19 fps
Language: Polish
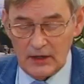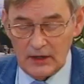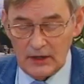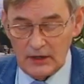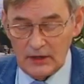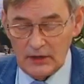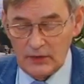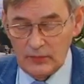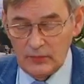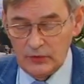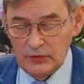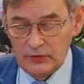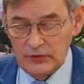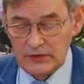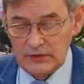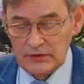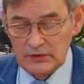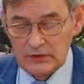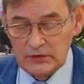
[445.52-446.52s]
e,
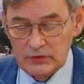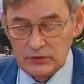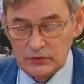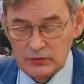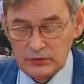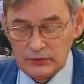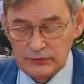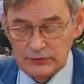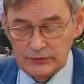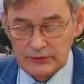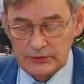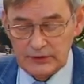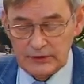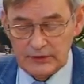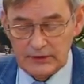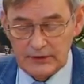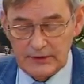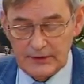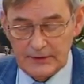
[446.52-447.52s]
budynku
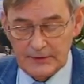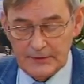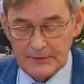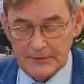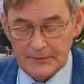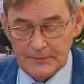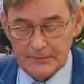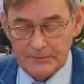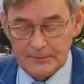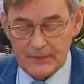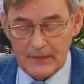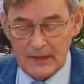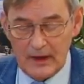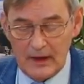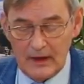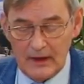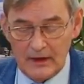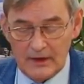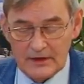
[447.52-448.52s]

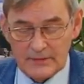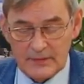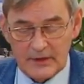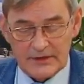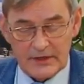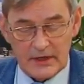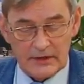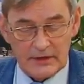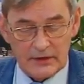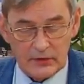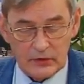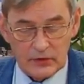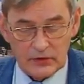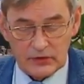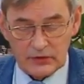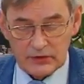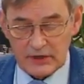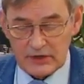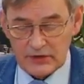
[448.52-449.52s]
e, specjalnego
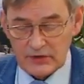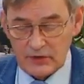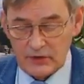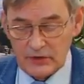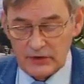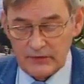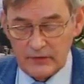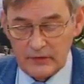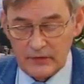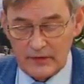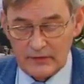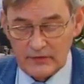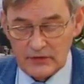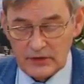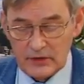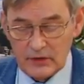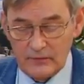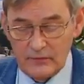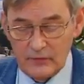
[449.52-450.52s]
ośrodka
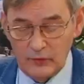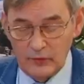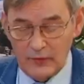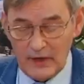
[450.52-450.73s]
szkolno-wychowawczego w